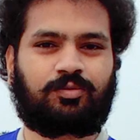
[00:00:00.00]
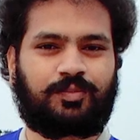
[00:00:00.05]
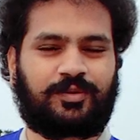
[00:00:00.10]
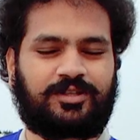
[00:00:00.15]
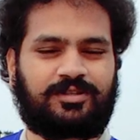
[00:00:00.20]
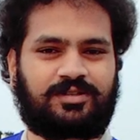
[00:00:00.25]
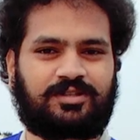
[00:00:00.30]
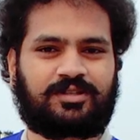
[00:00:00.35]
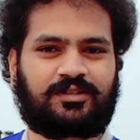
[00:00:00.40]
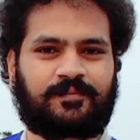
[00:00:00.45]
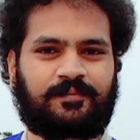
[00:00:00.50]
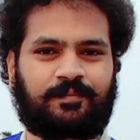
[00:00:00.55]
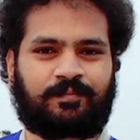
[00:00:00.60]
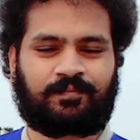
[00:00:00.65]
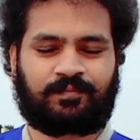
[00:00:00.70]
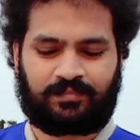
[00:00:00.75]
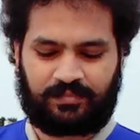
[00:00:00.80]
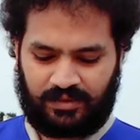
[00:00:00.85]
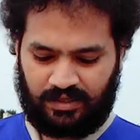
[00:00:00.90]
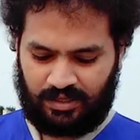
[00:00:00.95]
रुपीज़
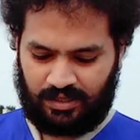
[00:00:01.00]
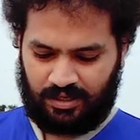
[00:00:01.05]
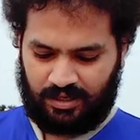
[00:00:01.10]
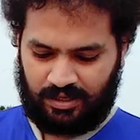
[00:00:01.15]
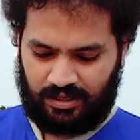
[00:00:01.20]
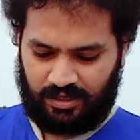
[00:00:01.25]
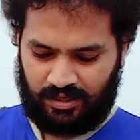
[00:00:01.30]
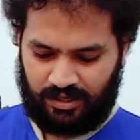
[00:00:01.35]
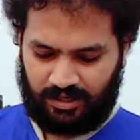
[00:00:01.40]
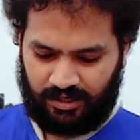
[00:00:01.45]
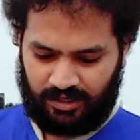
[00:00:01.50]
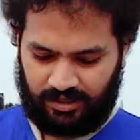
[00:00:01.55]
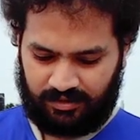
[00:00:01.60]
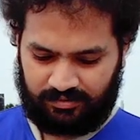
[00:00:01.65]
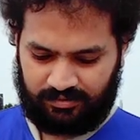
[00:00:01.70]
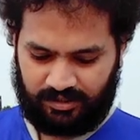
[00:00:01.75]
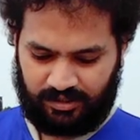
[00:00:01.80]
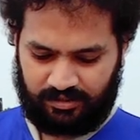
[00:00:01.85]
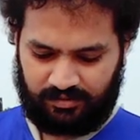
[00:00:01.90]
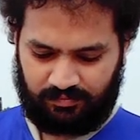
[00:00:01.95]

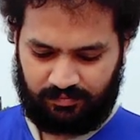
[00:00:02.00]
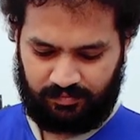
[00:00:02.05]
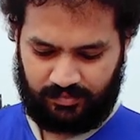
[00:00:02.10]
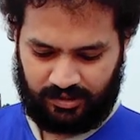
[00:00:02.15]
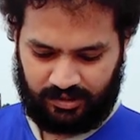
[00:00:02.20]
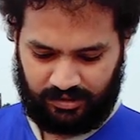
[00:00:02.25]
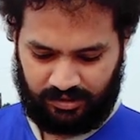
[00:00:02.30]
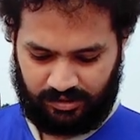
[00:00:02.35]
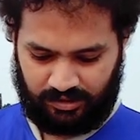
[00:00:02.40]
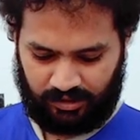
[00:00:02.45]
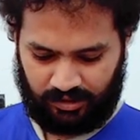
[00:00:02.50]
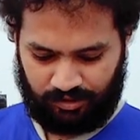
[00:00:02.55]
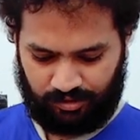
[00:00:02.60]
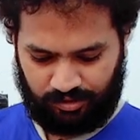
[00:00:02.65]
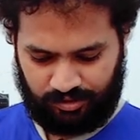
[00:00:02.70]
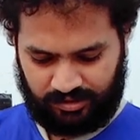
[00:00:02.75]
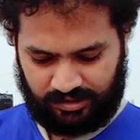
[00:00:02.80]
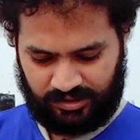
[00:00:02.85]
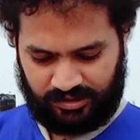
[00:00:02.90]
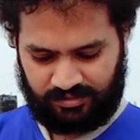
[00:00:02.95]
एंड देन मैंने एक
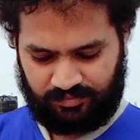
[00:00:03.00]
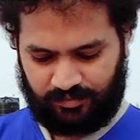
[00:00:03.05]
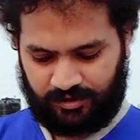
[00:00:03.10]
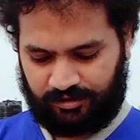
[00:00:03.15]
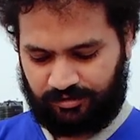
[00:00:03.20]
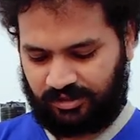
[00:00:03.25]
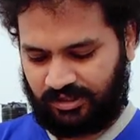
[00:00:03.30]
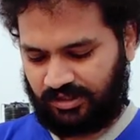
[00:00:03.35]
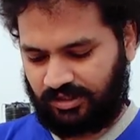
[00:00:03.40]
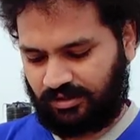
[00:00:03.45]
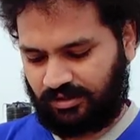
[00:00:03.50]
और चीज़ मंगाया